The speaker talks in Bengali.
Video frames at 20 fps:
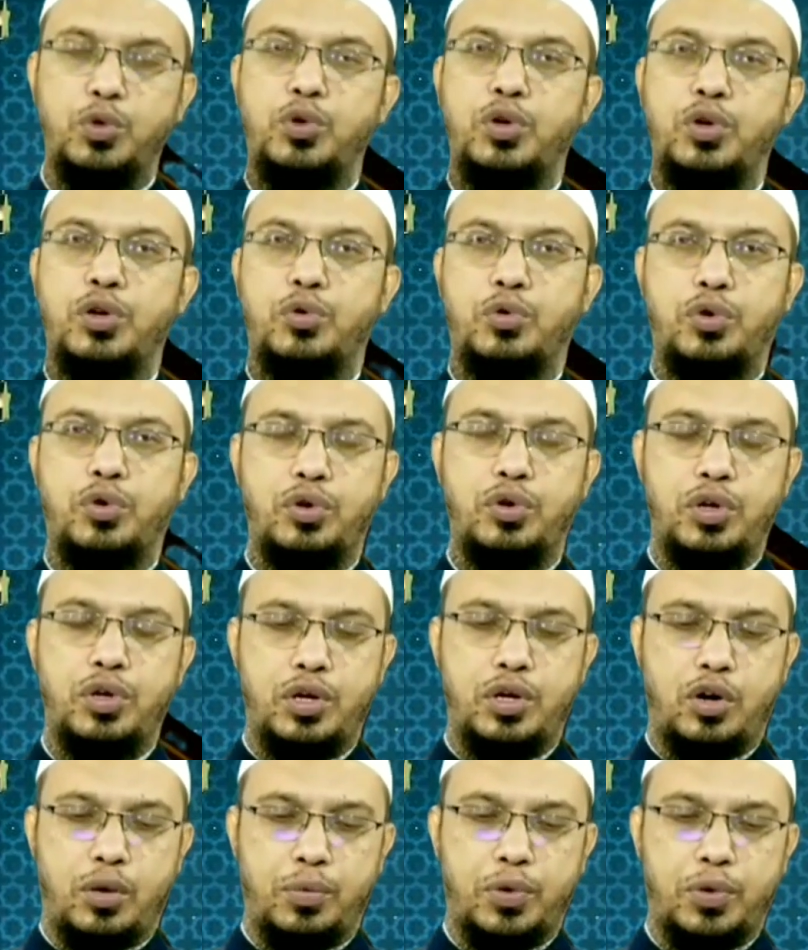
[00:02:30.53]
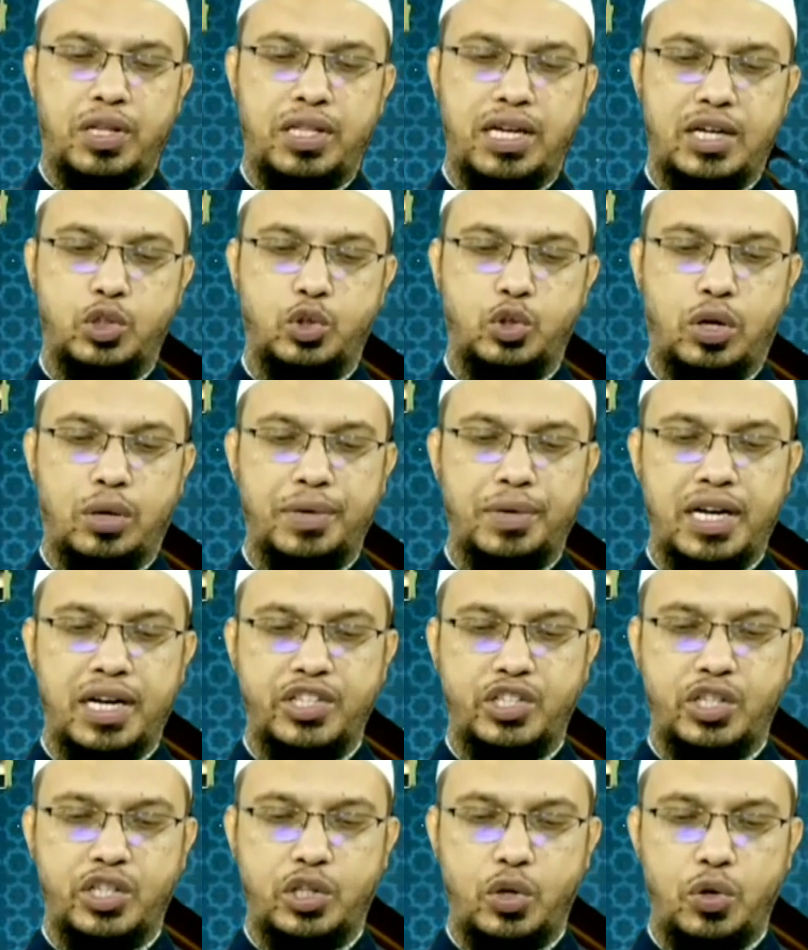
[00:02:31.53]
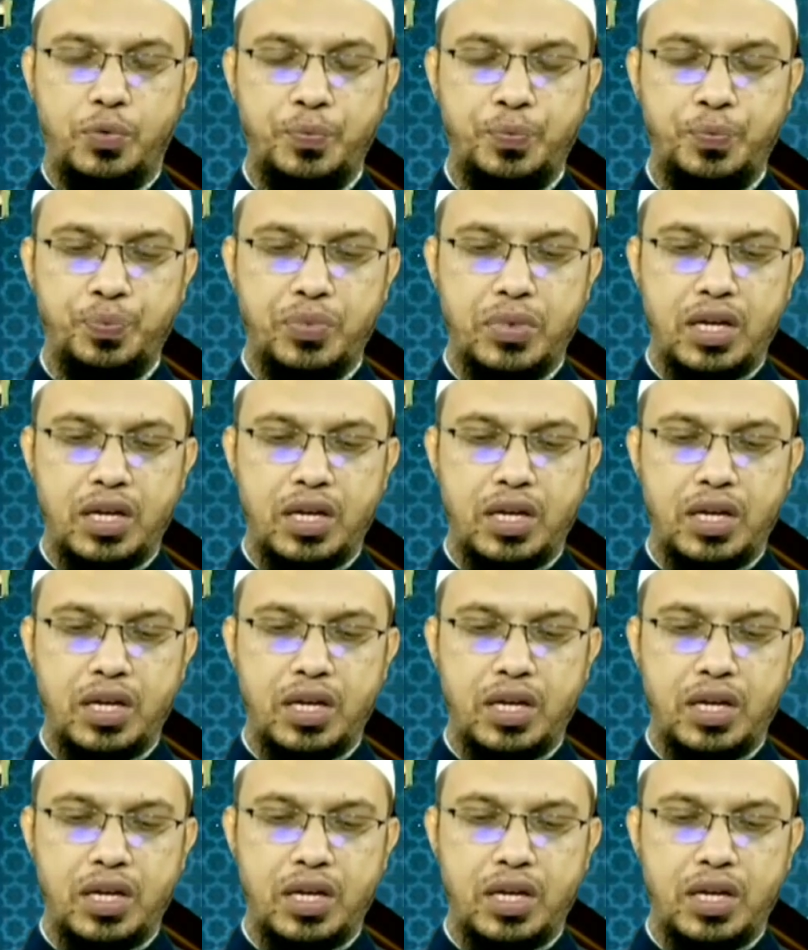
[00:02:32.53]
নতুন করে কোনো অপরাধে আর জড়াবেন না এ জাতীয়